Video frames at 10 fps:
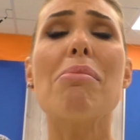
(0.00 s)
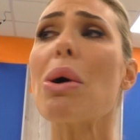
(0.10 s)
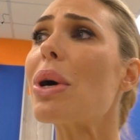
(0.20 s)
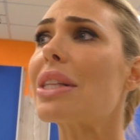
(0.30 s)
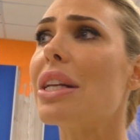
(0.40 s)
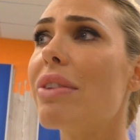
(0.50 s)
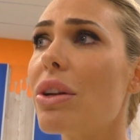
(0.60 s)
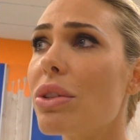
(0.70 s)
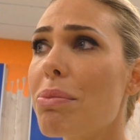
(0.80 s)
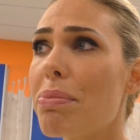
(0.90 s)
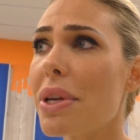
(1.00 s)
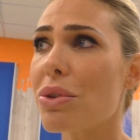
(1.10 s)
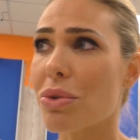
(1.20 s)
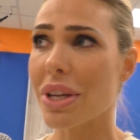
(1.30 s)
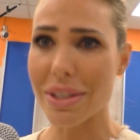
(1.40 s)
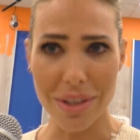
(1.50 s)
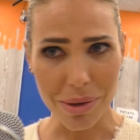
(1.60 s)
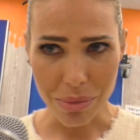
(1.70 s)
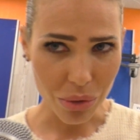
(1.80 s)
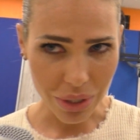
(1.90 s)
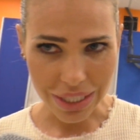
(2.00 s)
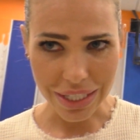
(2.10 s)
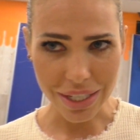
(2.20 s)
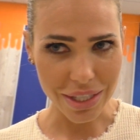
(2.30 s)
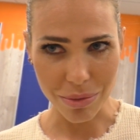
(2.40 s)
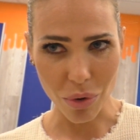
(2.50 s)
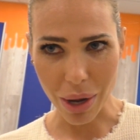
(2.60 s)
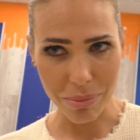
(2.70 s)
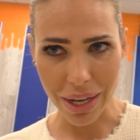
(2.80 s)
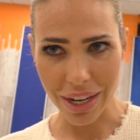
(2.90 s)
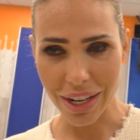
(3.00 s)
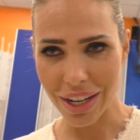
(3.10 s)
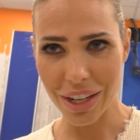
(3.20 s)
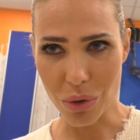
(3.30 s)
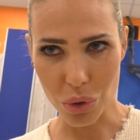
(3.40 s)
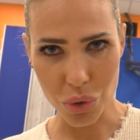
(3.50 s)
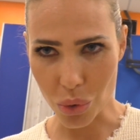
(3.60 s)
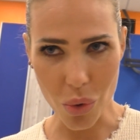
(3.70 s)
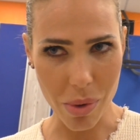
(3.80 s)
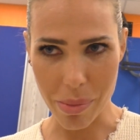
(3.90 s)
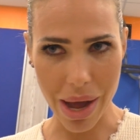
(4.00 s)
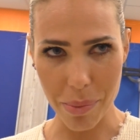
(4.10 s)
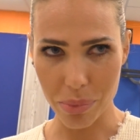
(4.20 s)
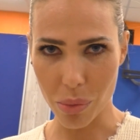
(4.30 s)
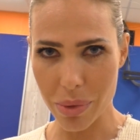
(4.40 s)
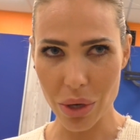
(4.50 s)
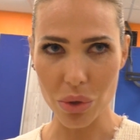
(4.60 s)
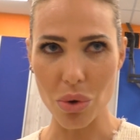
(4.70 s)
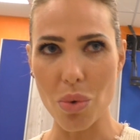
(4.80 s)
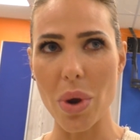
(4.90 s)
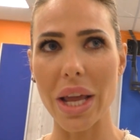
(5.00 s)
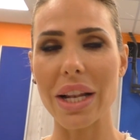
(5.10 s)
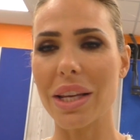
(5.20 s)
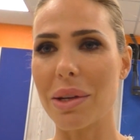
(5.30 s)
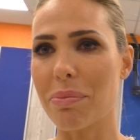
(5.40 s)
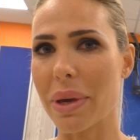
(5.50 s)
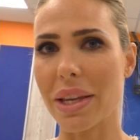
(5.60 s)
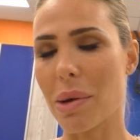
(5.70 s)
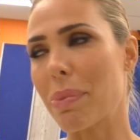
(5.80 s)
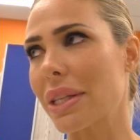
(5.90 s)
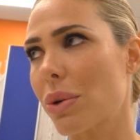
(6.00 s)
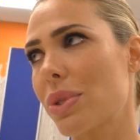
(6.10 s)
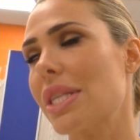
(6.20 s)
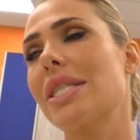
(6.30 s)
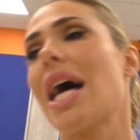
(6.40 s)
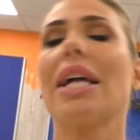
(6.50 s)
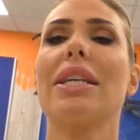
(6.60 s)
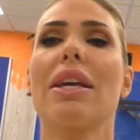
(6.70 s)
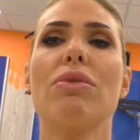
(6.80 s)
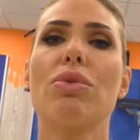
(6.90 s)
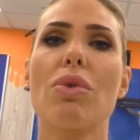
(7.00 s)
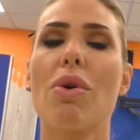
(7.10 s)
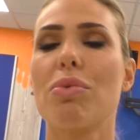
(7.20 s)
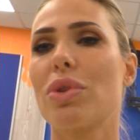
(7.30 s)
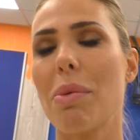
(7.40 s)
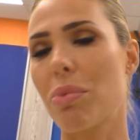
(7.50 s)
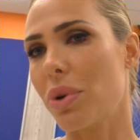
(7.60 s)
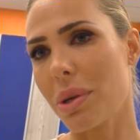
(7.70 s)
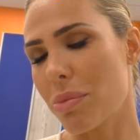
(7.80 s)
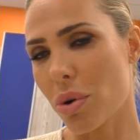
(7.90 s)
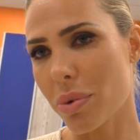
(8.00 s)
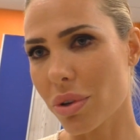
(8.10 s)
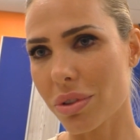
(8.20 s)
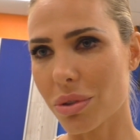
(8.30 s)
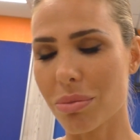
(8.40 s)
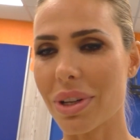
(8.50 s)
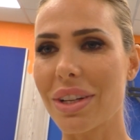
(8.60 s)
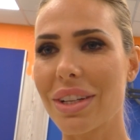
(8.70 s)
Ma guarda, a livello di impegno non è che sia cambiato tantissimo, cambia il, il costume, ma più o meno sono quelli gli impegni, a parte quest'estate che ha avuto più tempo libero, però insomma.